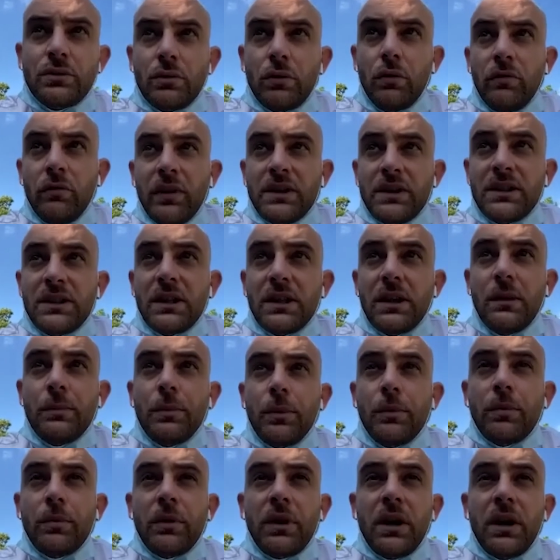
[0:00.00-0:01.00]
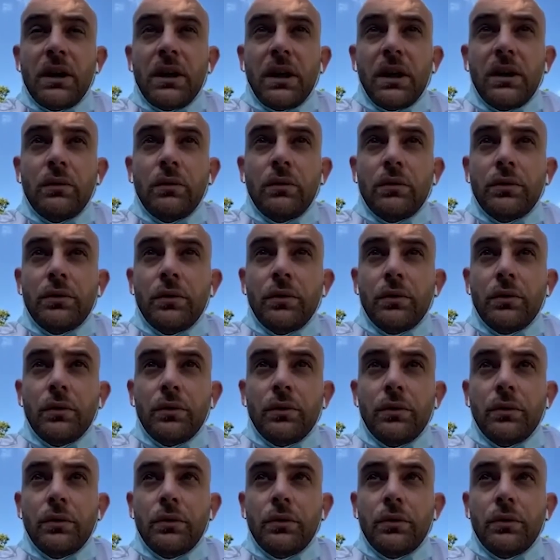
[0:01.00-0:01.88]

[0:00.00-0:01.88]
sur, on va dire, à peu près un créneau de,